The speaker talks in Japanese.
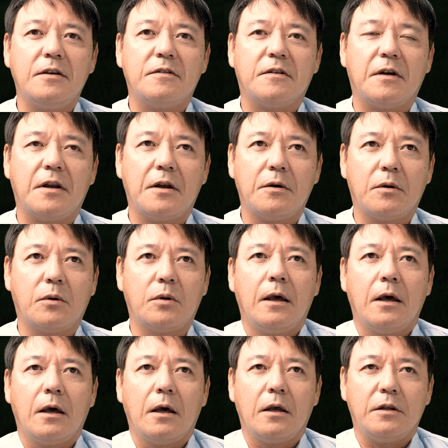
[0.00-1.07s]
始されるこの
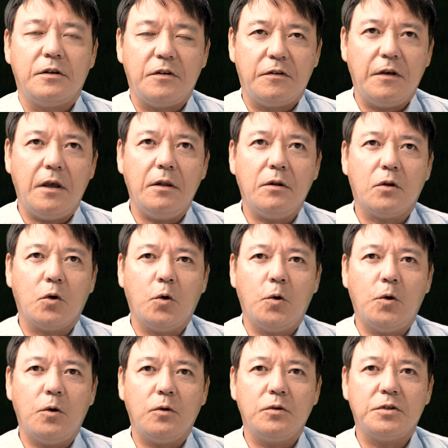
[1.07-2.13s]
事前
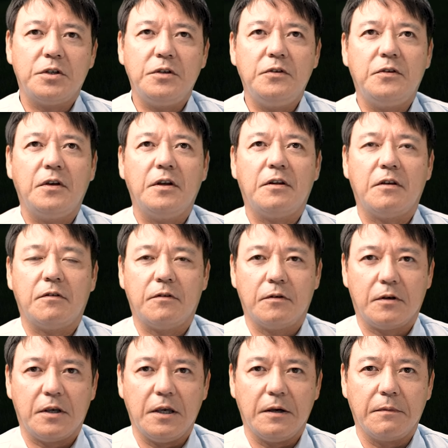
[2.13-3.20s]
登録申請手
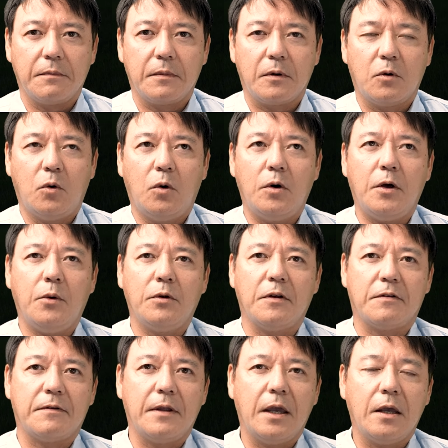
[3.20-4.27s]
続き。これを
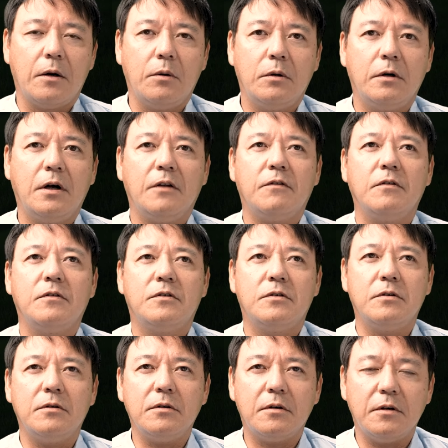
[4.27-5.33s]
ですね、6月
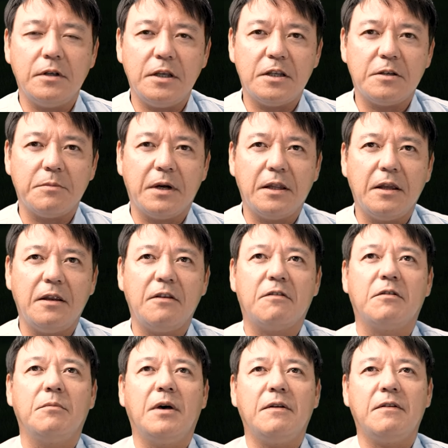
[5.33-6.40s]
19日までに
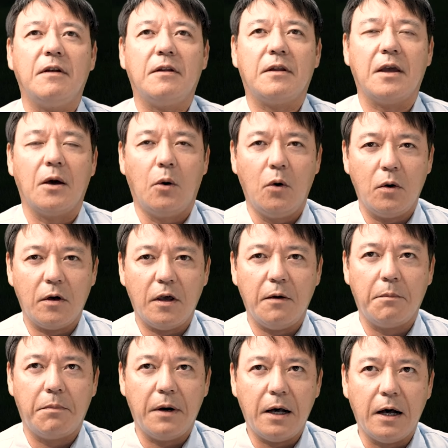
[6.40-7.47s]
済ませてお
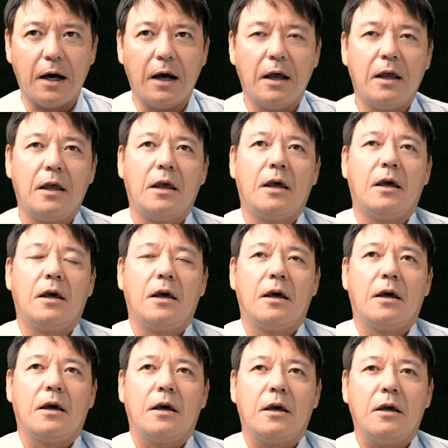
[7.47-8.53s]
けば、
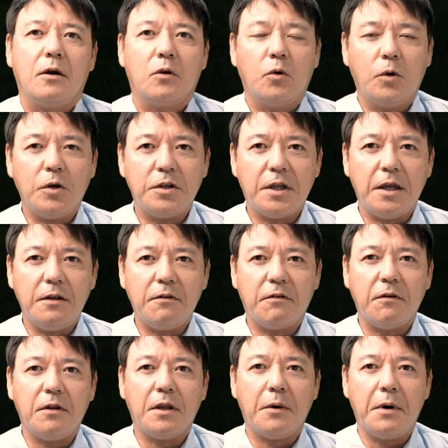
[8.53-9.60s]
えー、この機体に
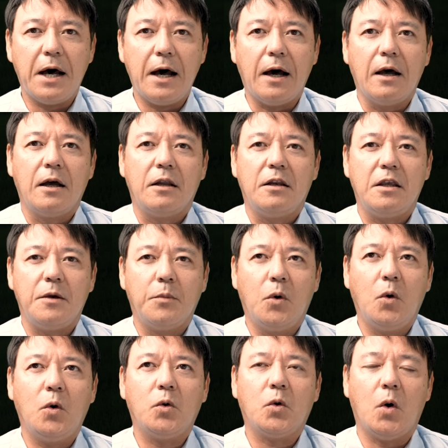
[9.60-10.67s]
ついては、
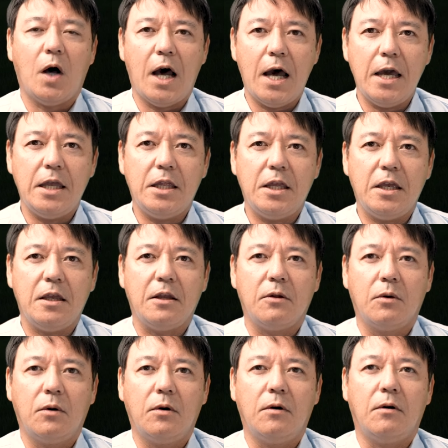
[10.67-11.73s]
リモート ID
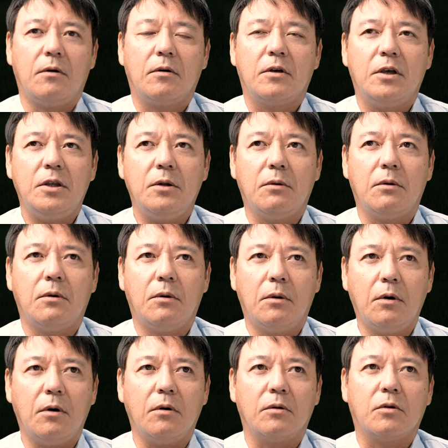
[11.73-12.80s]
の機能
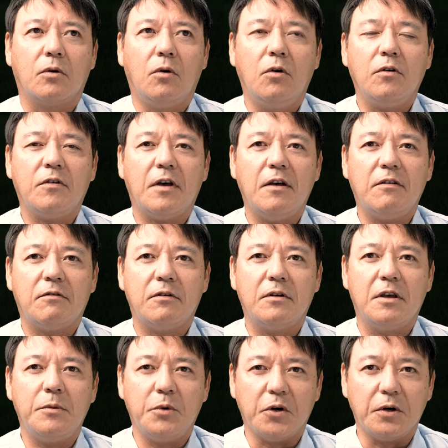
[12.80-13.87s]
を搭載する
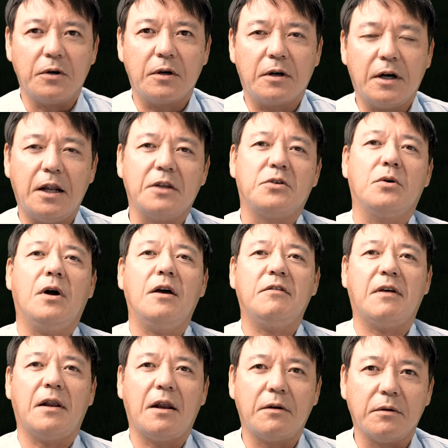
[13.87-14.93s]
義務から除外
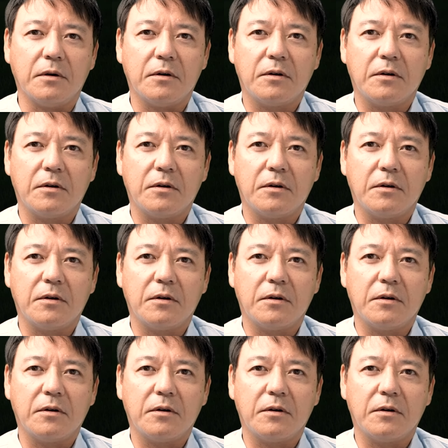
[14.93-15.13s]
される